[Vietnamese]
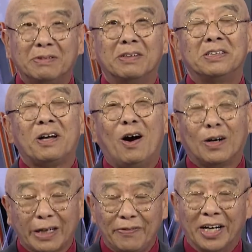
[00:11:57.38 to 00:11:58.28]
cho
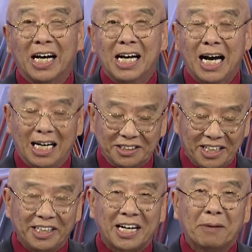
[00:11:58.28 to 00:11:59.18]
cái việc ờ,
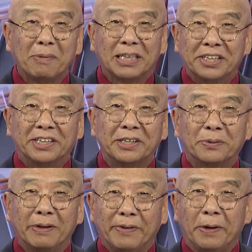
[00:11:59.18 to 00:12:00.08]
xây các bức tường thưa
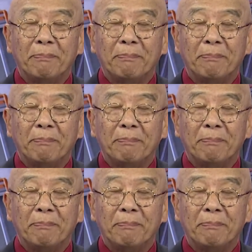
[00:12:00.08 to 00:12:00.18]
quý vị.